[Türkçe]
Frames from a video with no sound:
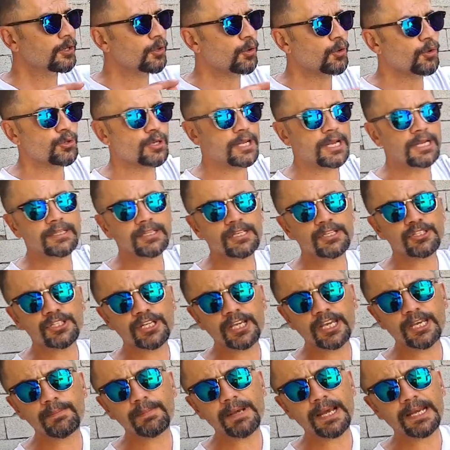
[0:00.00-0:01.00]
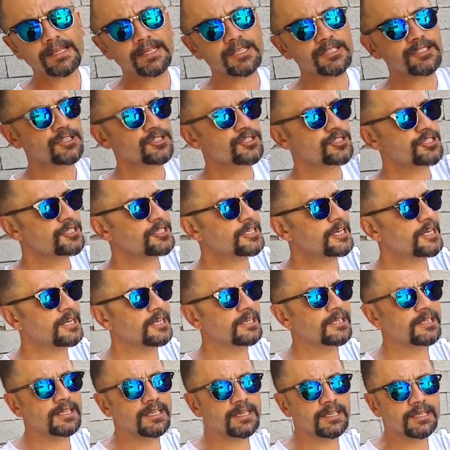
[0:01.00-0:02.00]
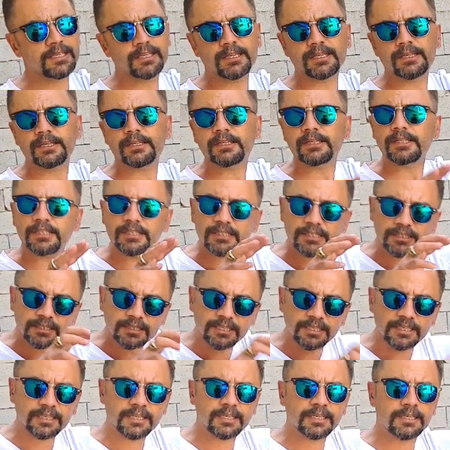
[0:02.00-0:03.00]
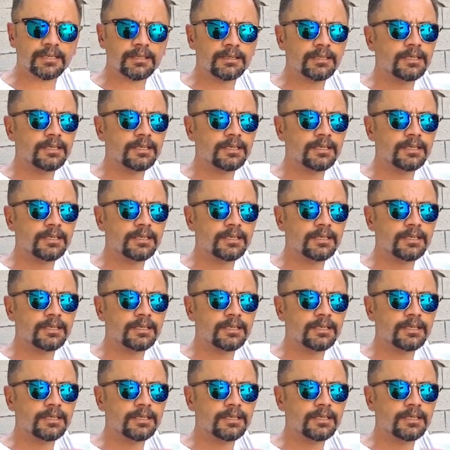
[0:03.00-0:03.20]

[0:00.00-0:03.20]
Ürel ECE belgesi için gerekli e,